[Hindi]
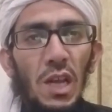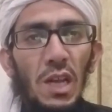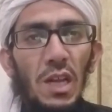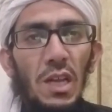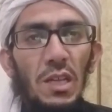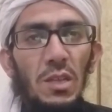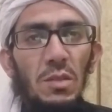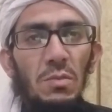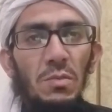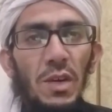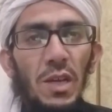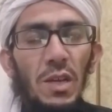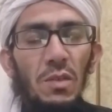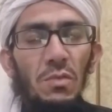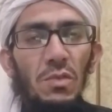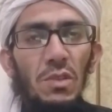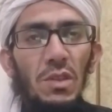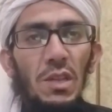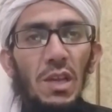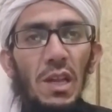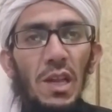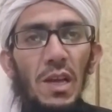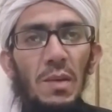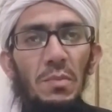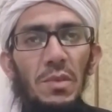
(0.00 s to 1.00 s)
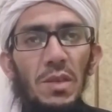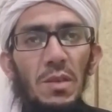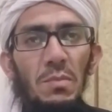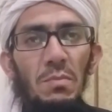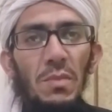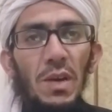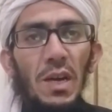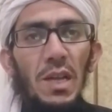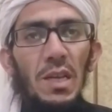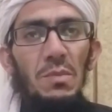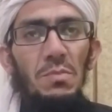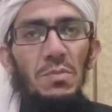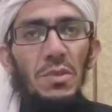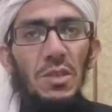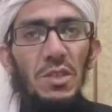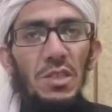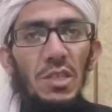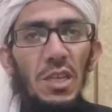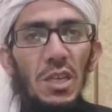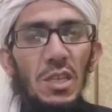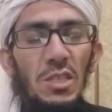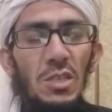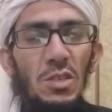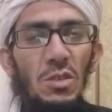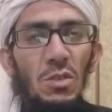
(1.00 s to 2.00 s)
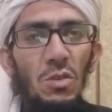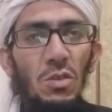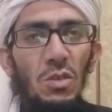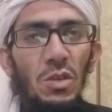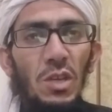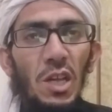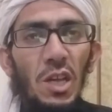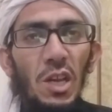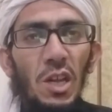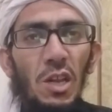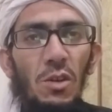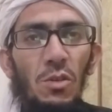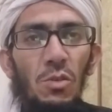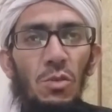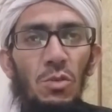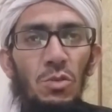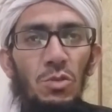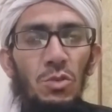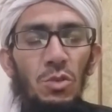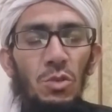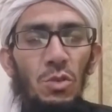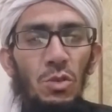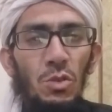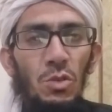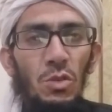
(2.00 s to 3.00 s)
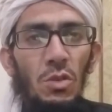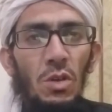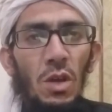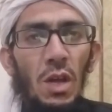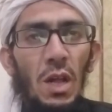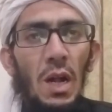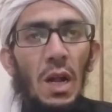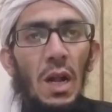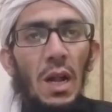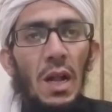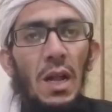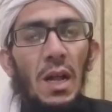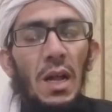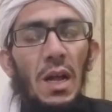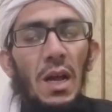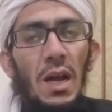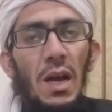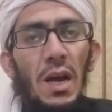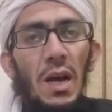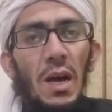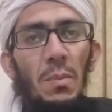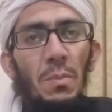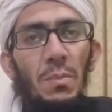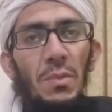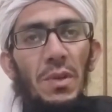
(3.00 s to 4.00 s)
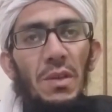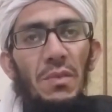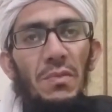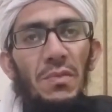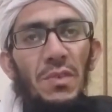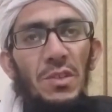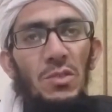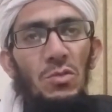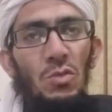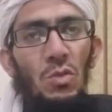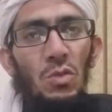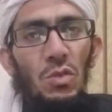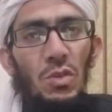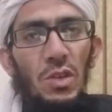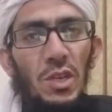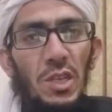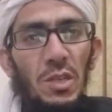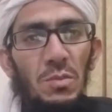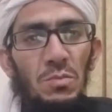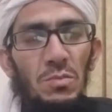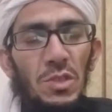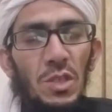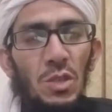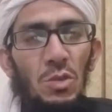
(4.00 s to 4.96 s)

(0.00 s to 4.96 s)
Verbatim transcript: अल्लाह तबारक व ताली आपकी माली परेशानियों को और घरेलू उलझनों को अपने फजल व करम से